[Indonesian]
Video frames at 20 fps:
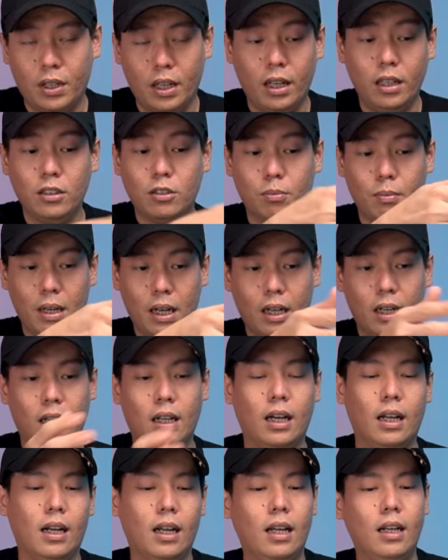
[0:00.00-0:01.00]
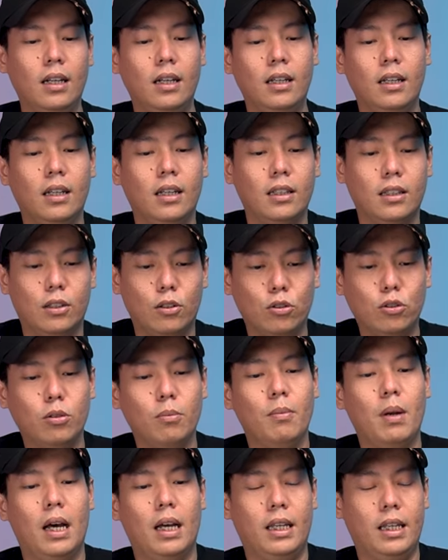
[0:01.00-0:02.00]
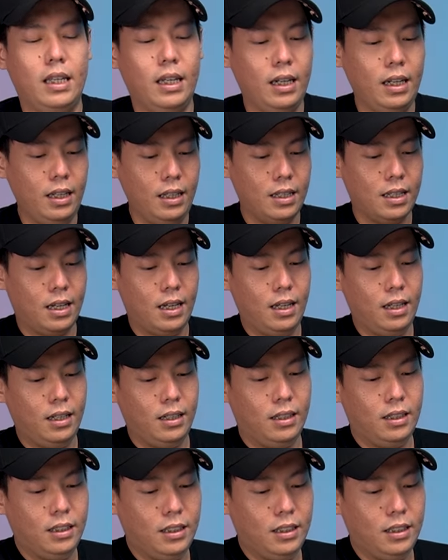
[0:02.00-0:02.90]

Oke, sebelah kanan, terus sebelah kirinya